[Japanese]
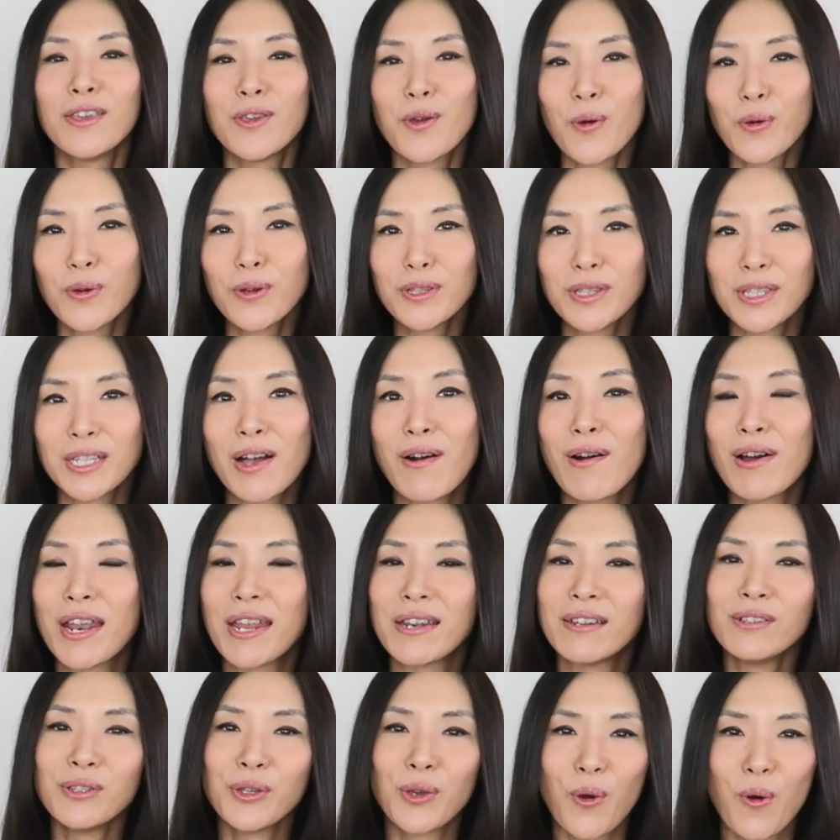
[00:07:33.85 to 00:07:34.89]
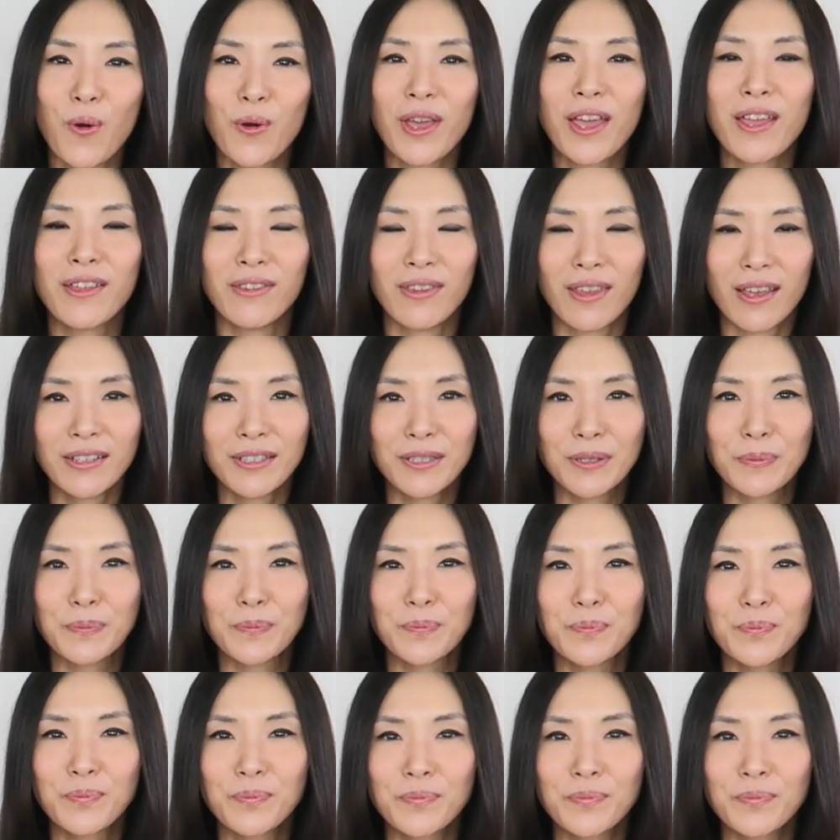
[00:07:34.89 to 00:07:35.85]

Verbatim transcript: よく使われる表現です